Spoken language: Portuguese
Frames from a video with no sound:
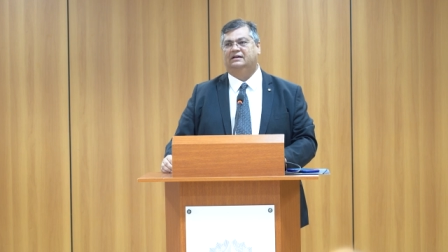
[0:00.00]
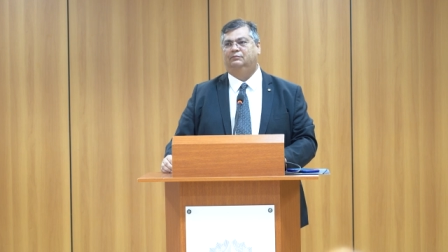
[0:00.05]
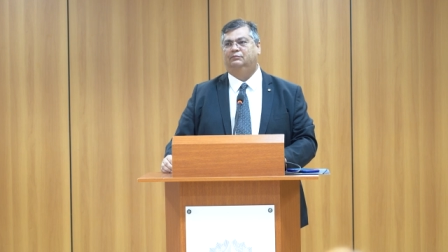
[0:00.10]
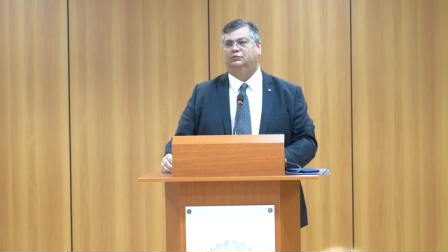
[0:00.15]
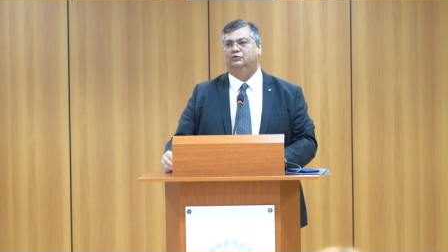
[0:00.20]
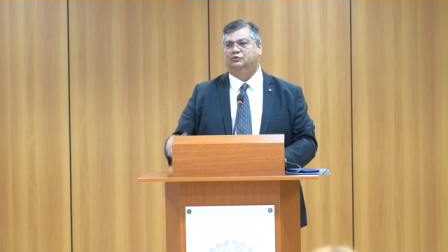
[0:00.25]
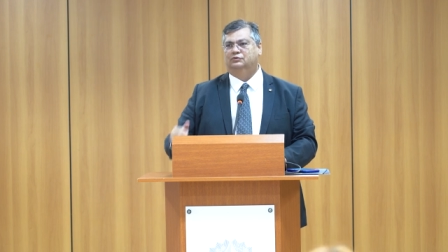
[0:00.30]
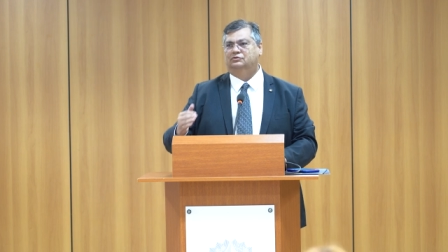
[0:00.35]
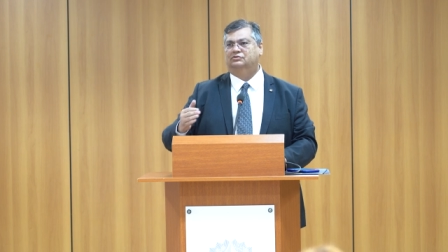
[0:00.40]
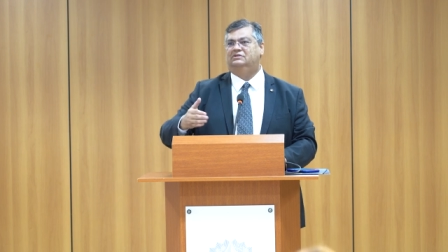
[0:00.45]

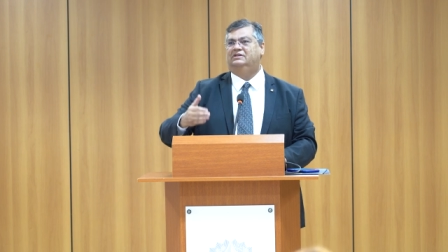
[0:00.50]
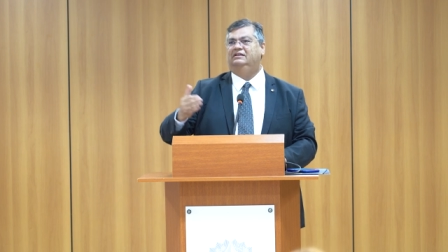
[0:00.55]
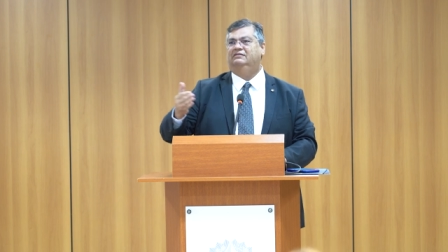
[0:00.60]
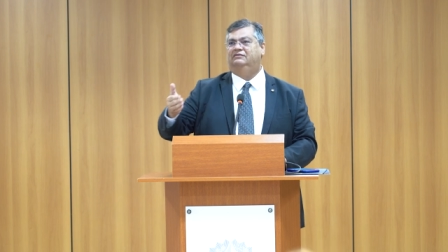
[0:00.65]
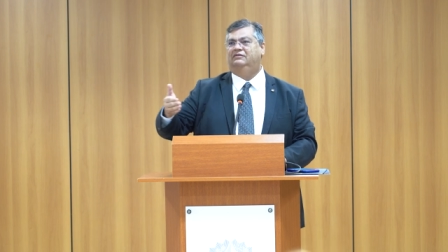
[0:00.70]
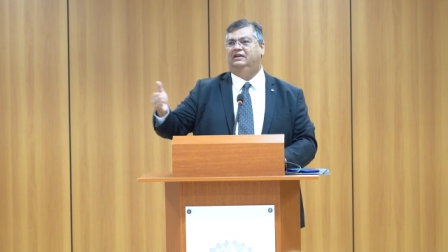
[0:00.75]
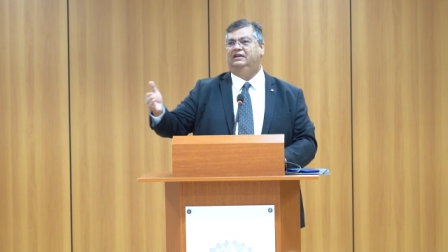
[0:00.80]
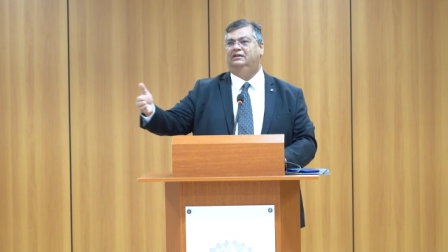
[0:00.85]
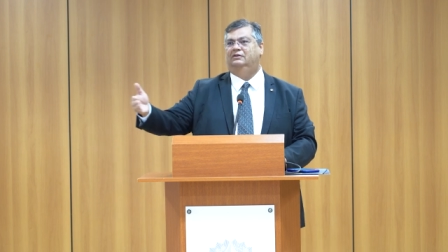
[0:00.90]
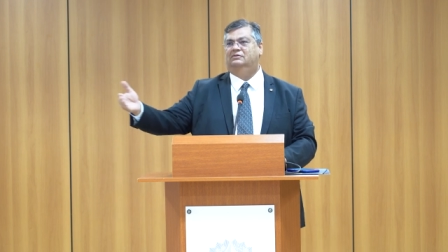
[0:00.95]
abusos que
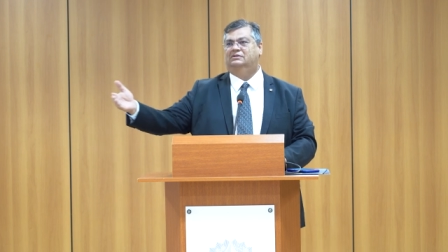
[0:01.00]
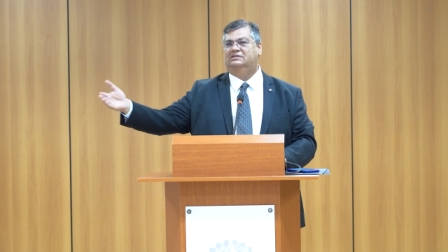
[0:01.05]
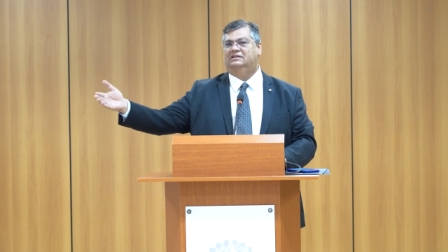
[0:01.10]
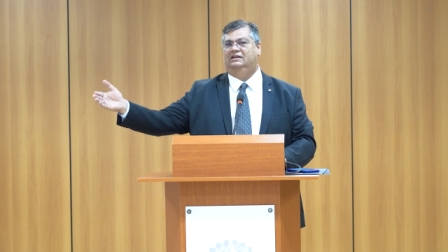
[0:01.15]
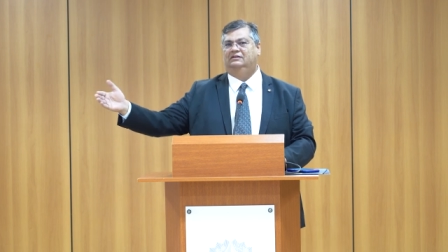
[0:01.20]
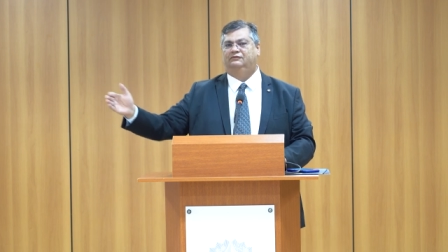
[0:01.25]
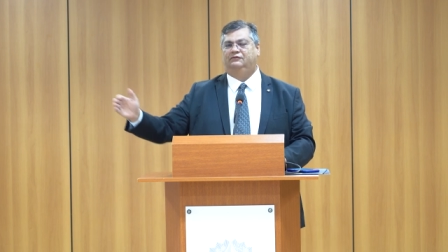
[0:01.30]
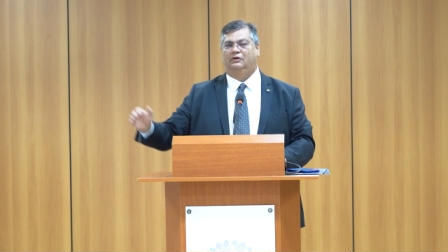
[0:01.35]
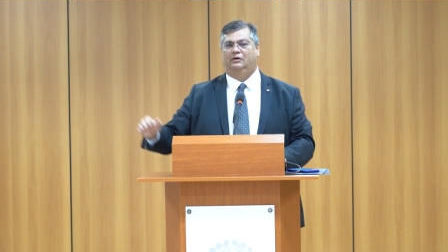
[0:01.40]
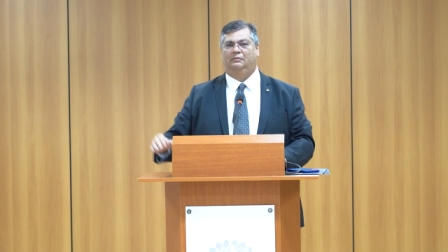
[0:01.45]
venham a
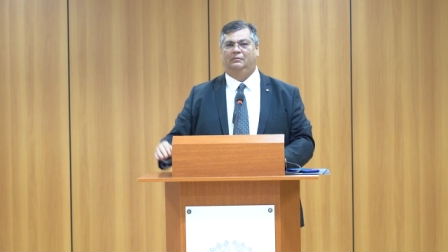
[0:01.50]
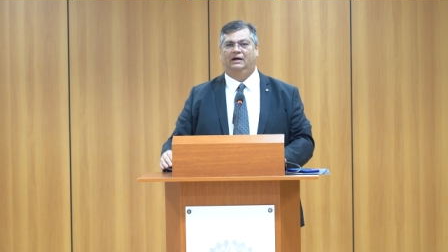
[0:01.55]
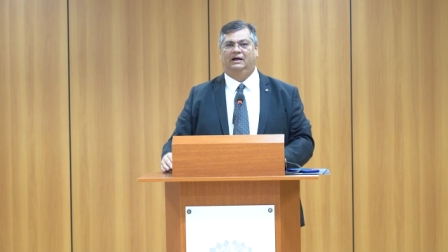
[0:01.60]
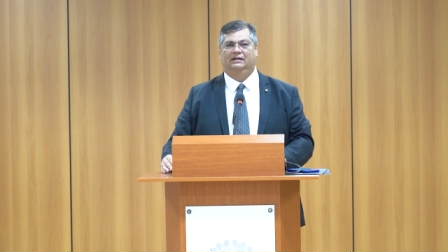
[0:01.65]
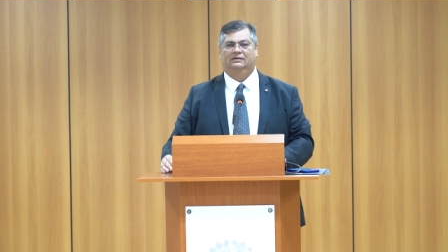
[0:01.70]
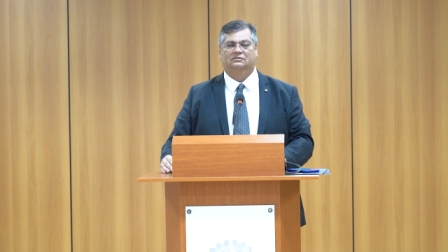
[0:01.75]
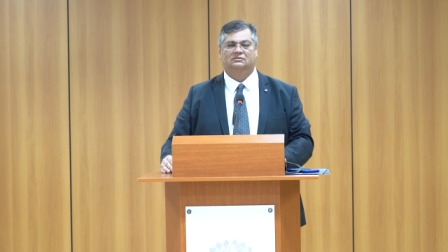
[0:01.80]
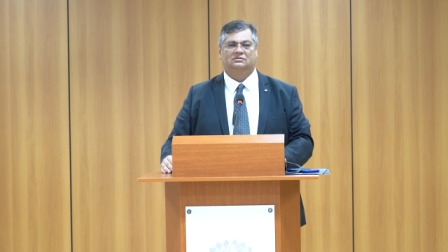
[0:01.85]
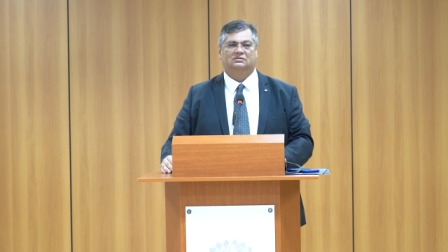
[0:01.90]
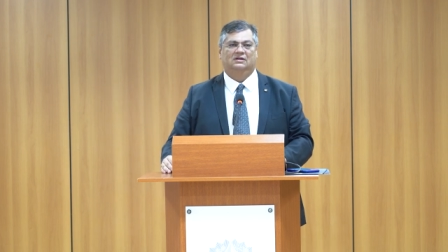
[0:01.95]
ser
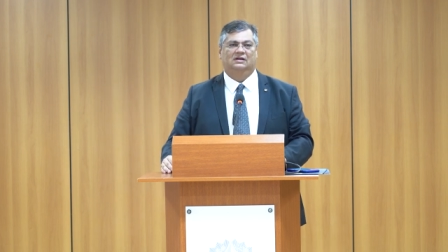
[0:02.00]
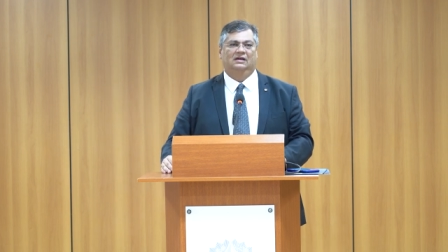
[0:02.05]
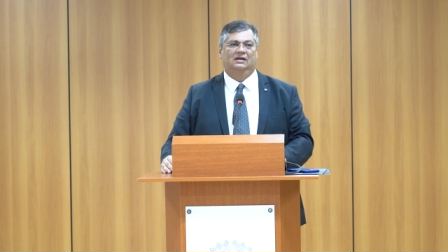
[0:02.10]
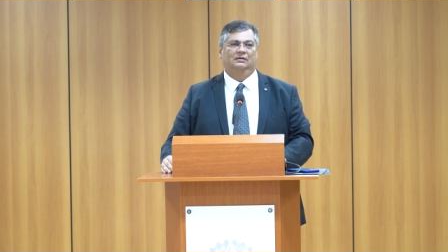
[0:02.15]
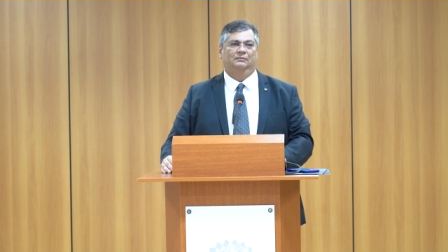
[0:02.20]
informados